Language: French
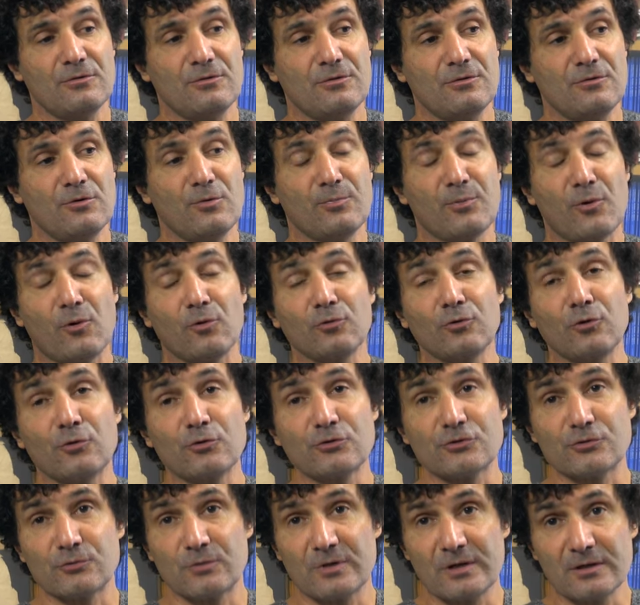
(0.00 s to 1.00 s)
le,
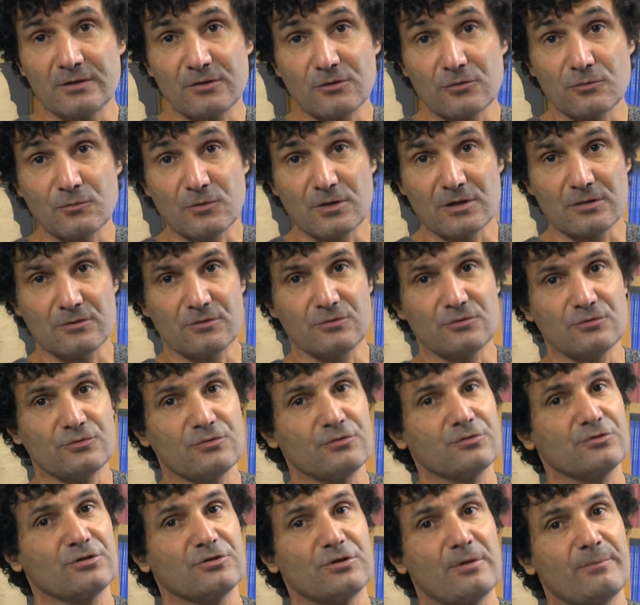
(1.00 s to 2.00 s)
prendre soin, que moi
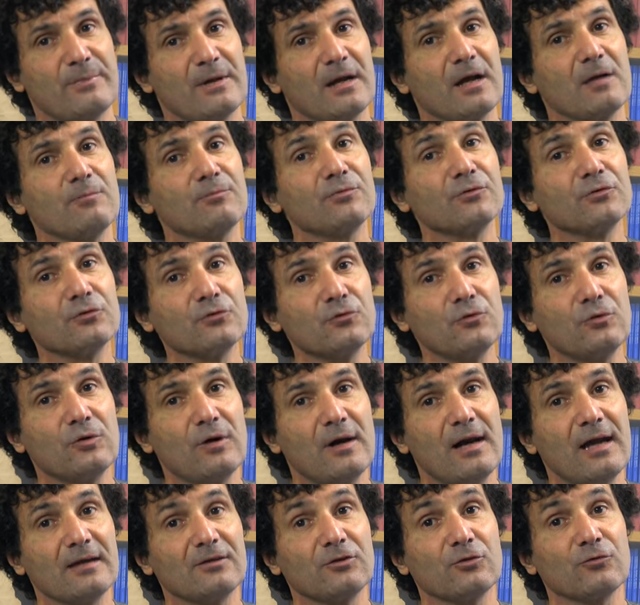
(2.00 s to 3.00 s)
j'appellerais plutôt
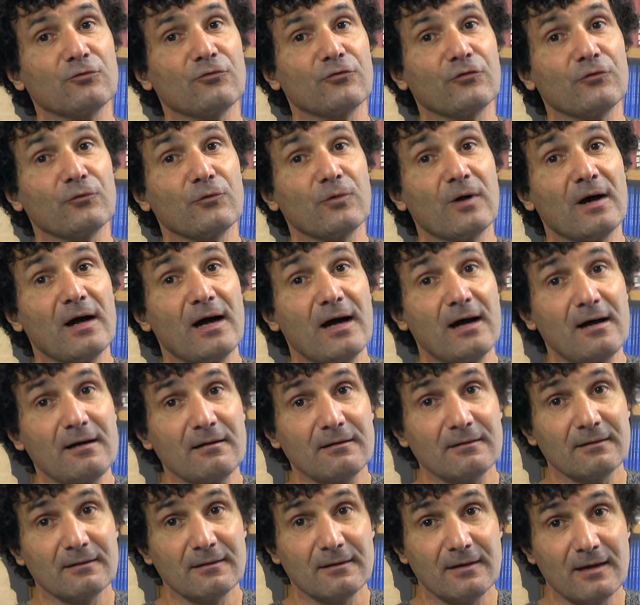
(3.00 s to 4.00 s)
l'attention
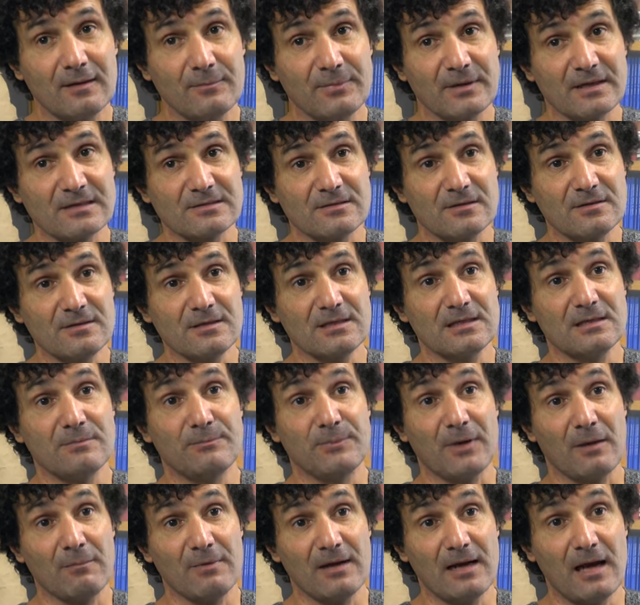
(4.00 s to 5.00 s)
à la personne, qui
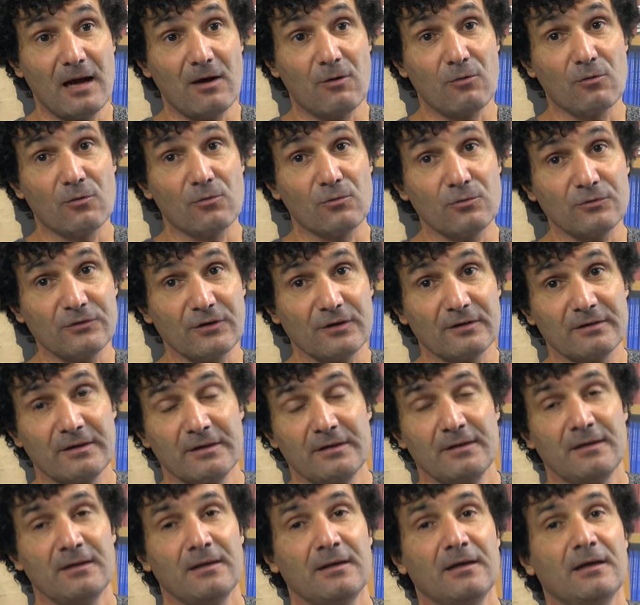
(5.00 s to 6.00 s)
permet la rencontre.
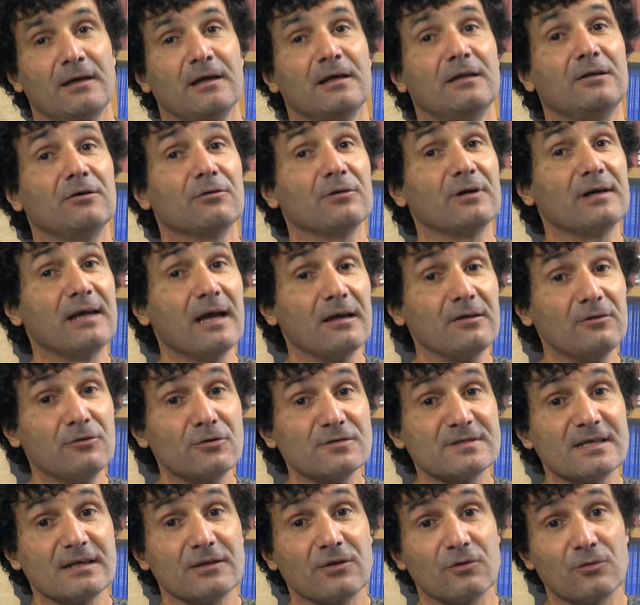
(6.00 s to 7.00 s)
Et dans le cadre
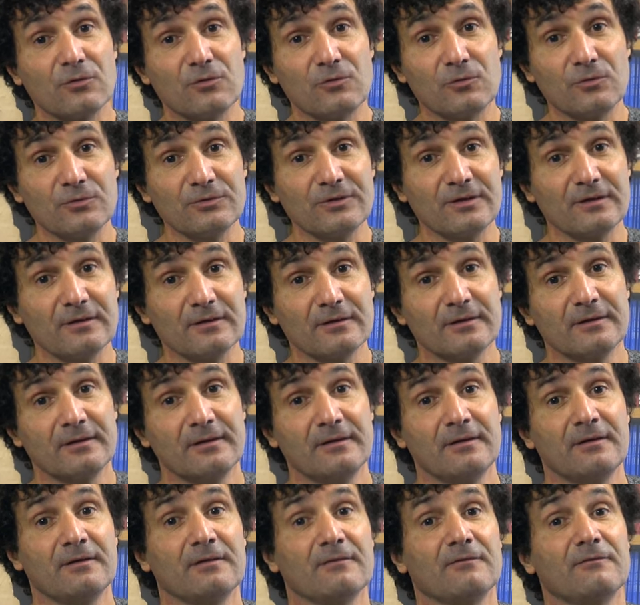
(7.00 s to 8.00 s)
de cette rencontre,
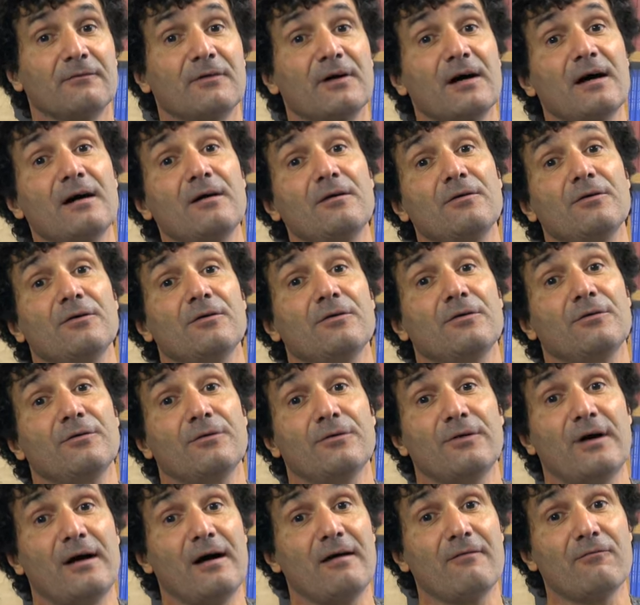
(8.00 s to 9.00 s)

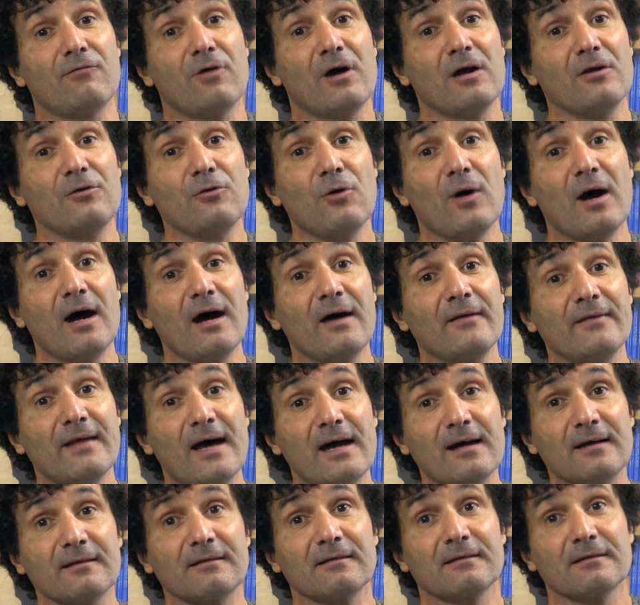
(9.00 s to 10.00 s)
va avoir lieu un
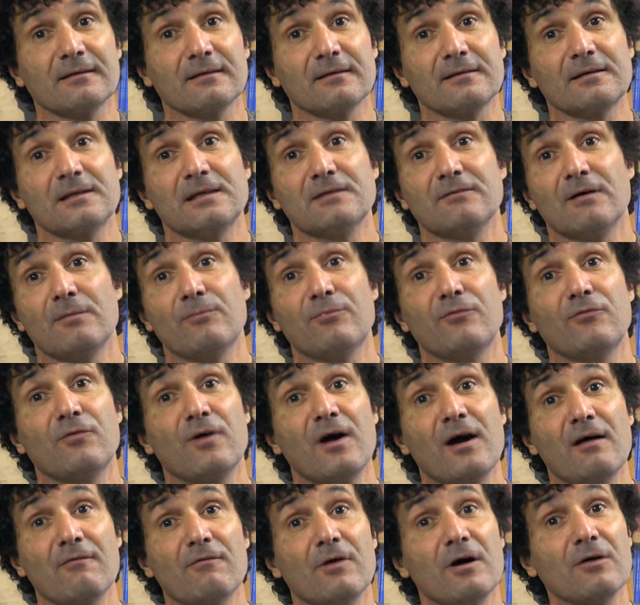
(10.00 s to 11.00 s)
acte qui va
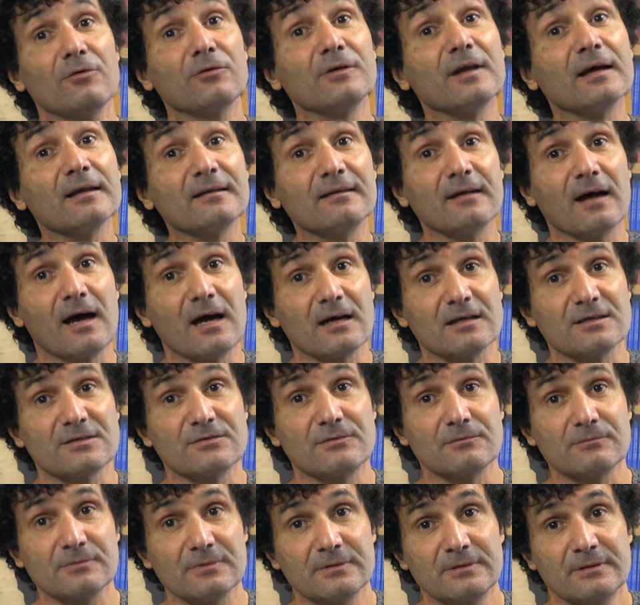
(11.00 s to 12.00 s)
pouvoir avoir une
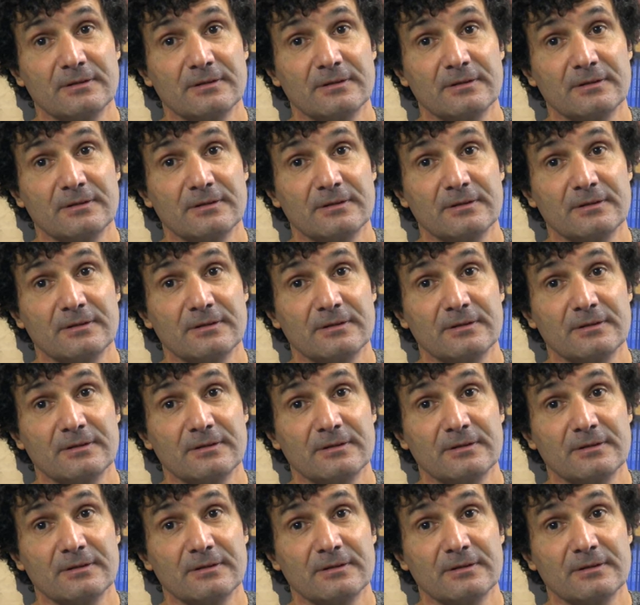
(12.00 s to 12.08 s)
interaction